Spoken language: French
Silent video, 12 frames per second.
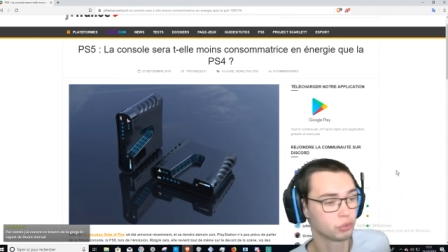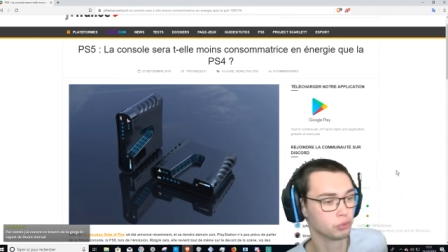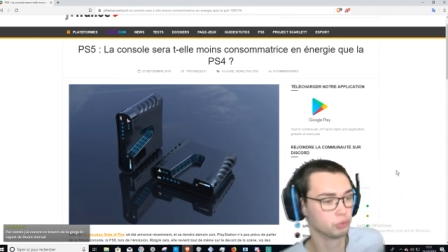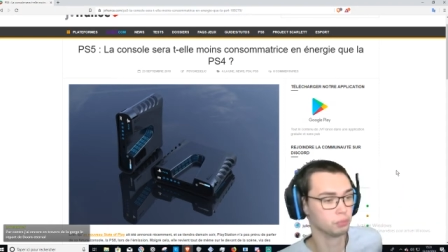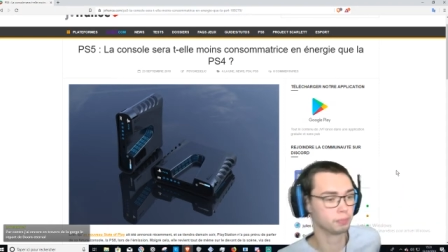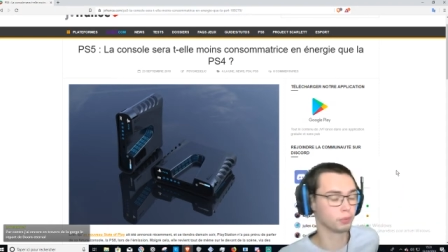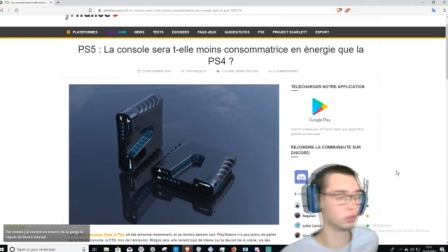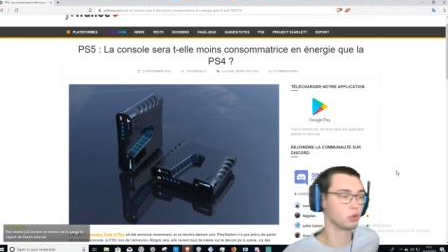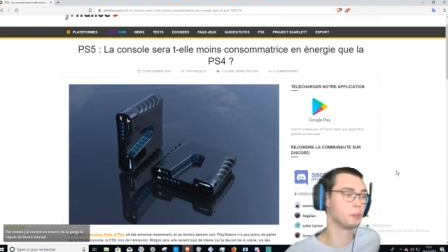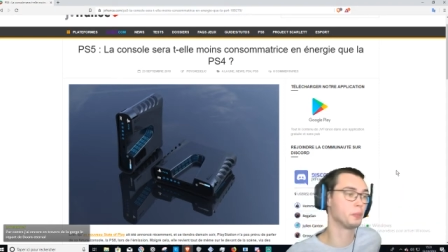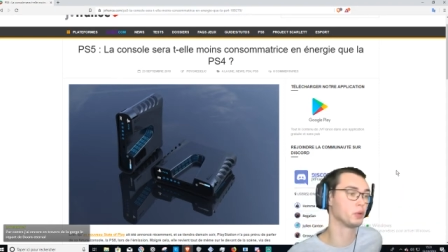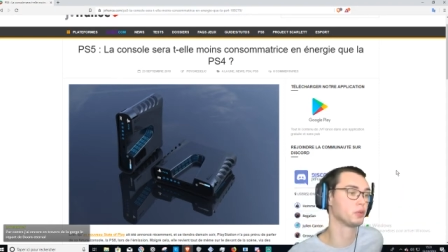Doom pour le
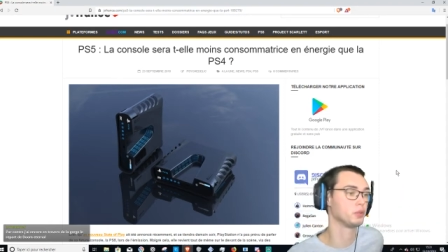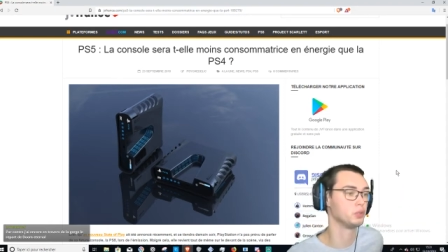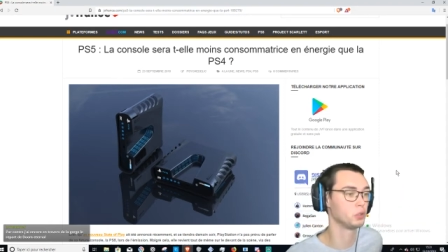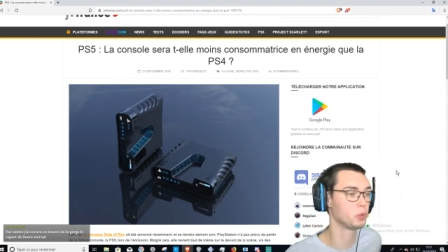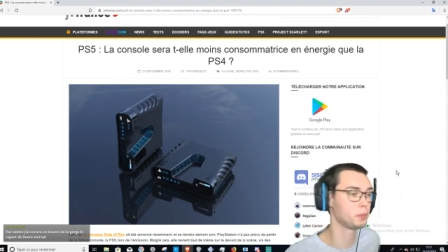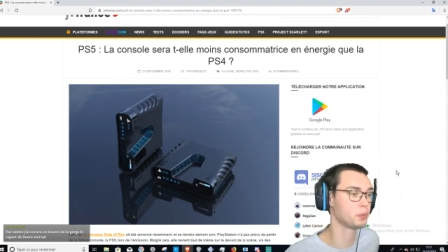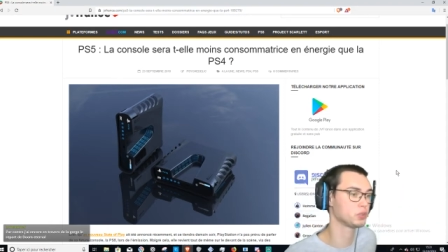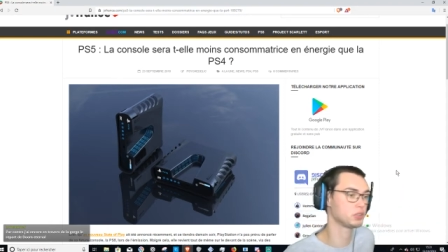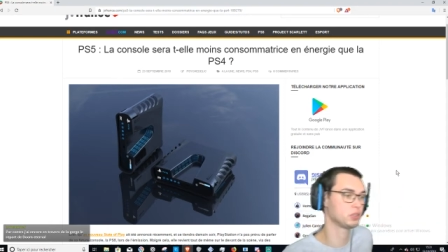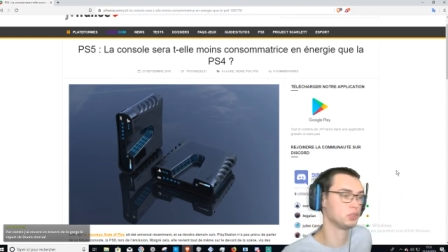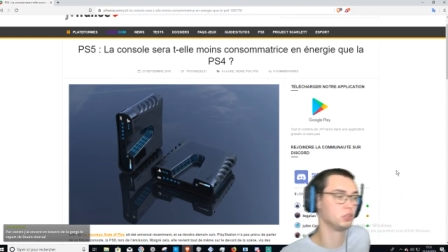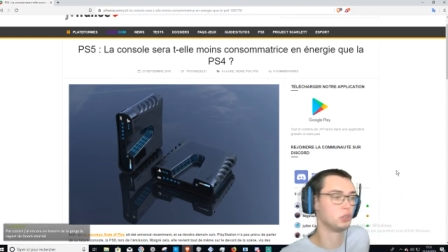report. Le reportage.
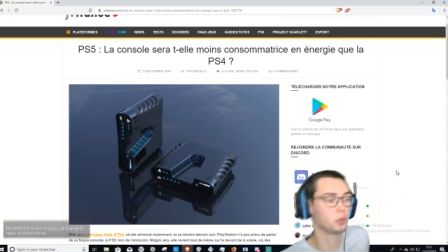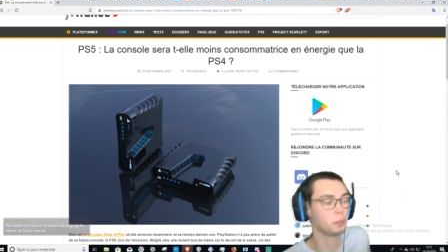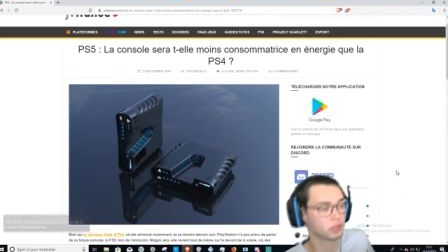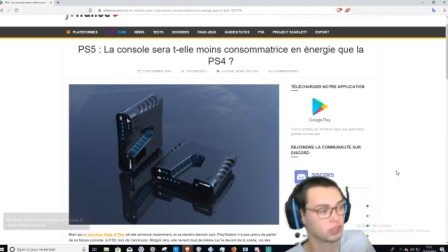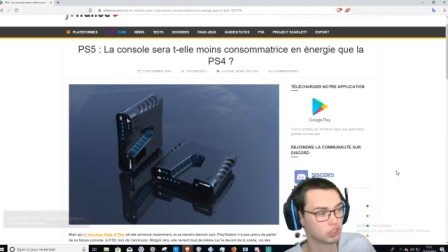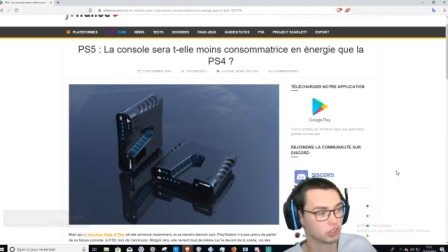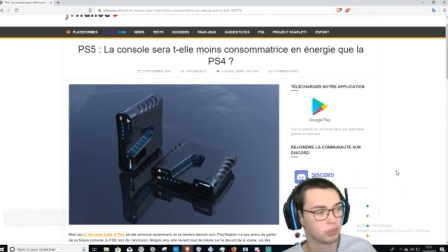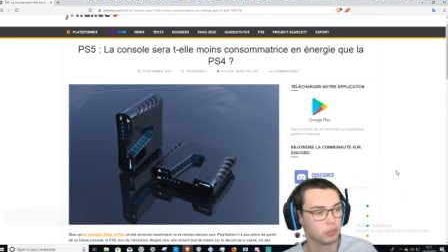Euh, le reportage.